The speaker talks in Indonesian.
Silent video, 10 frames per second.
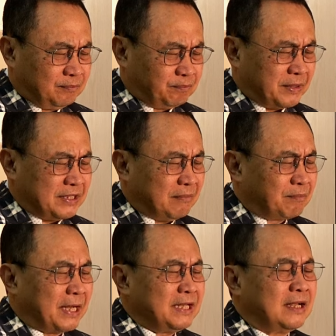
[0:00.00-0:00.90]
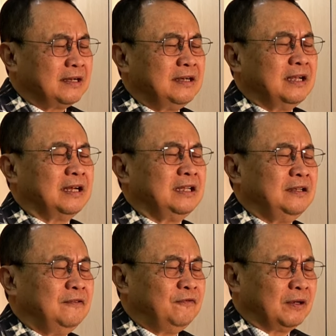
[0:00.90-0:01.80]
penyampaian
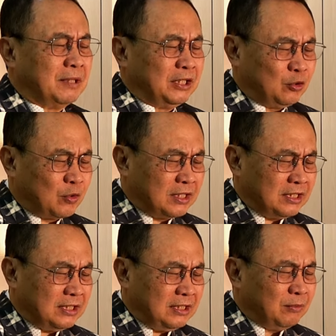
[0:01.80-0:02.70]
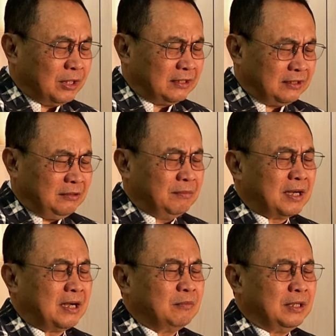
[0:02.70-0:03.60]
dari firman Tuhan ini boleh
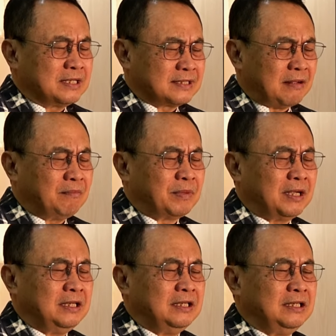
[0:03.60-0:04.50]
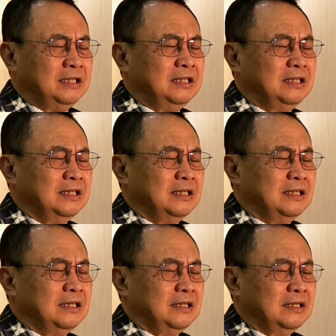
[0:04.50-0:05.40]
tiba, boleh sampai di
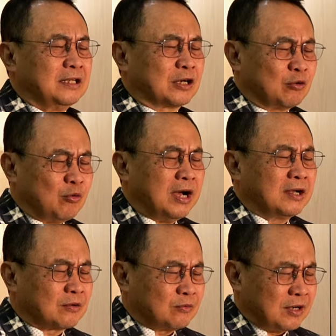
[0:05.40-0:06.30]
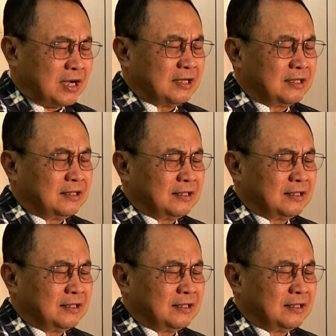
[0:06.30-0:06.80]
ruang-ruang